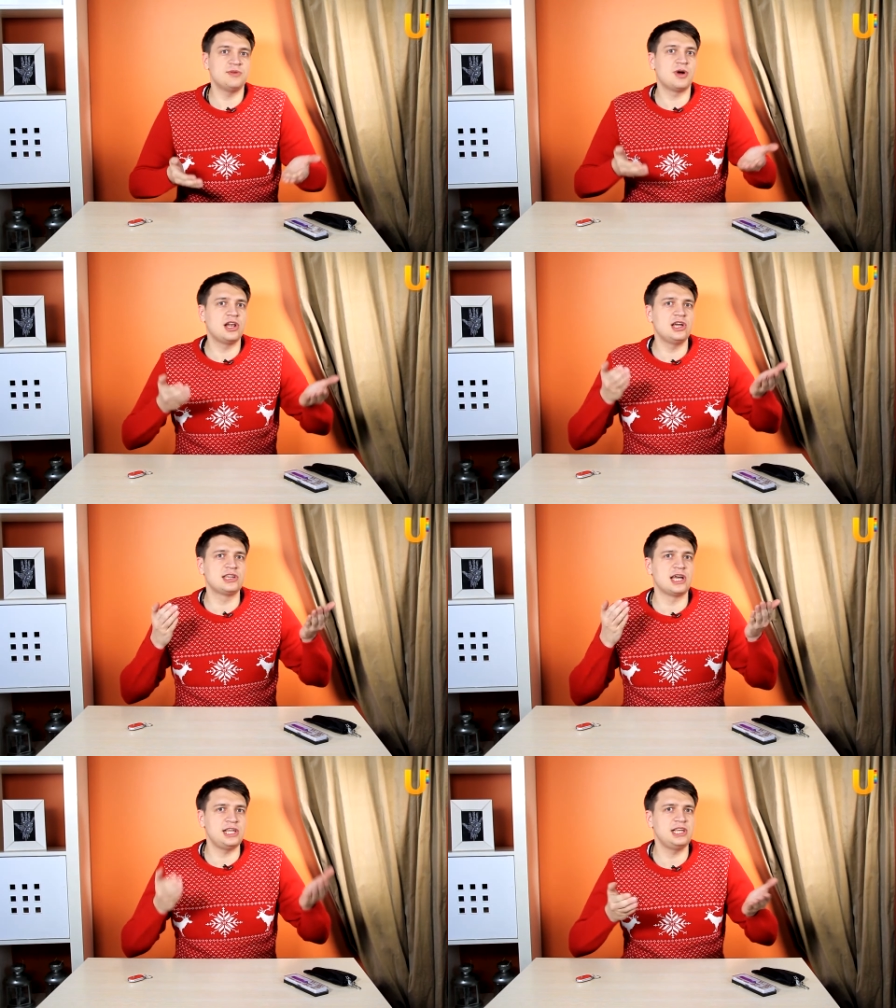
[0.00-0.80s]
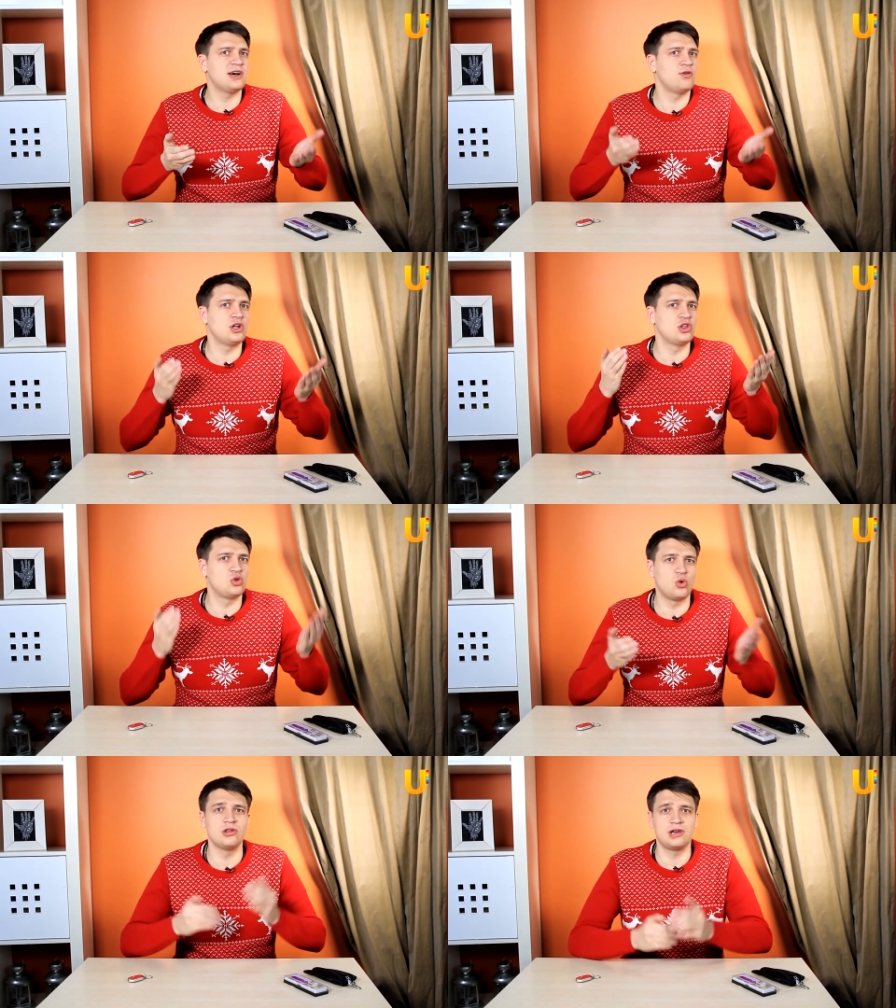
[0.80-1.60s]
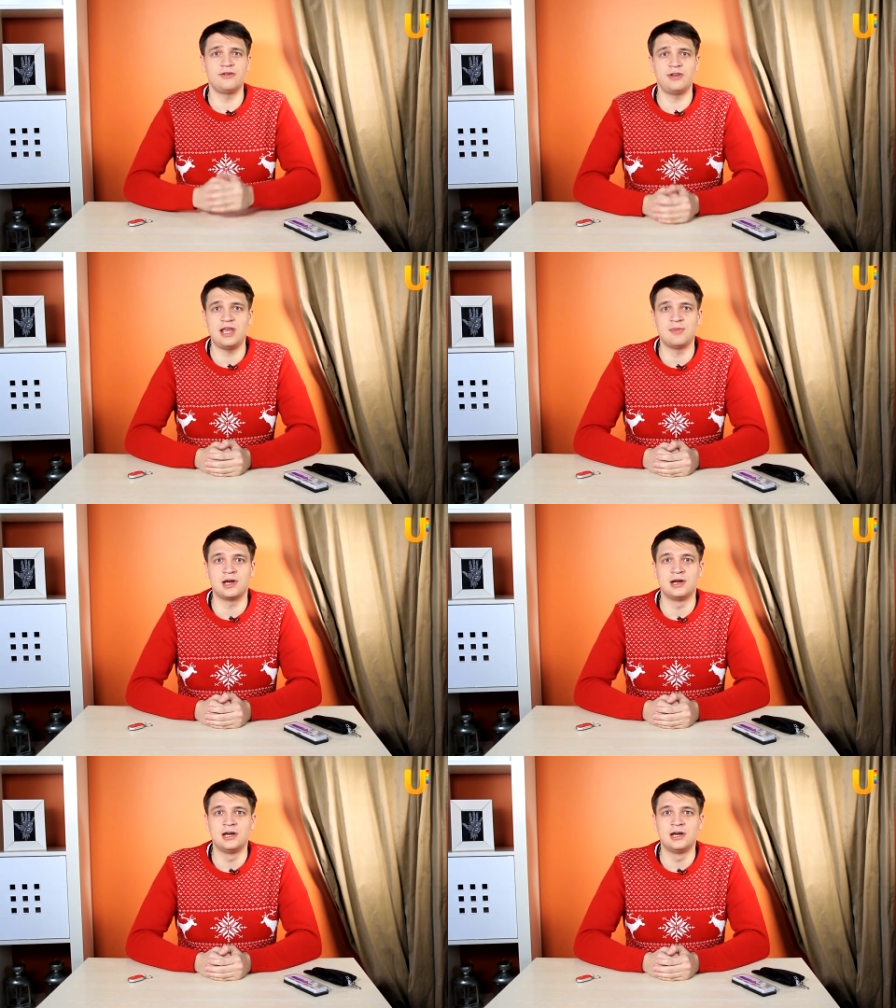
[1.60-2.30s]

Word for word: могли их найти довольно долгое время –